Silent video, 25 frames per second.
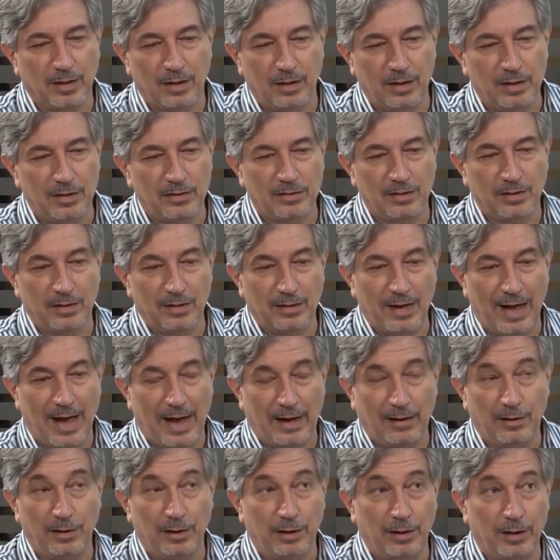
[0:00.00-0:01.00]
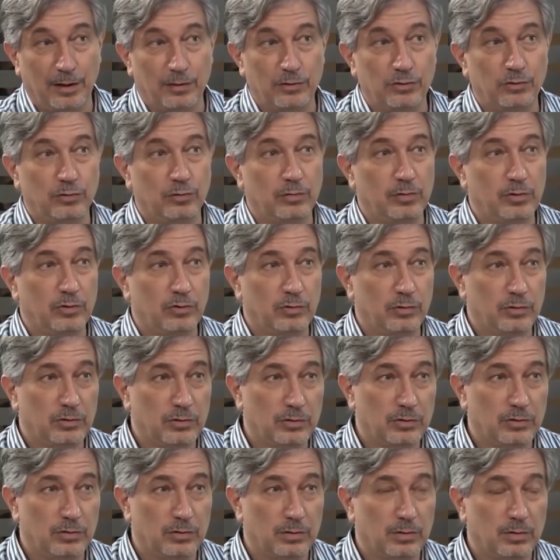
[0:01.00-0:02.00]
это тактик, а Путин –
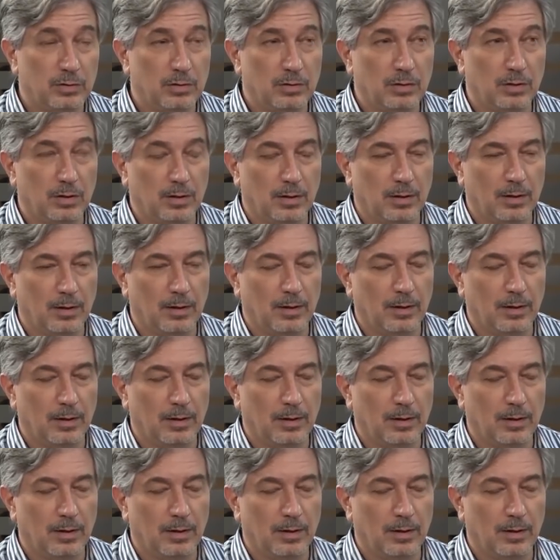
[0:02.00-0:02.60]
стратег.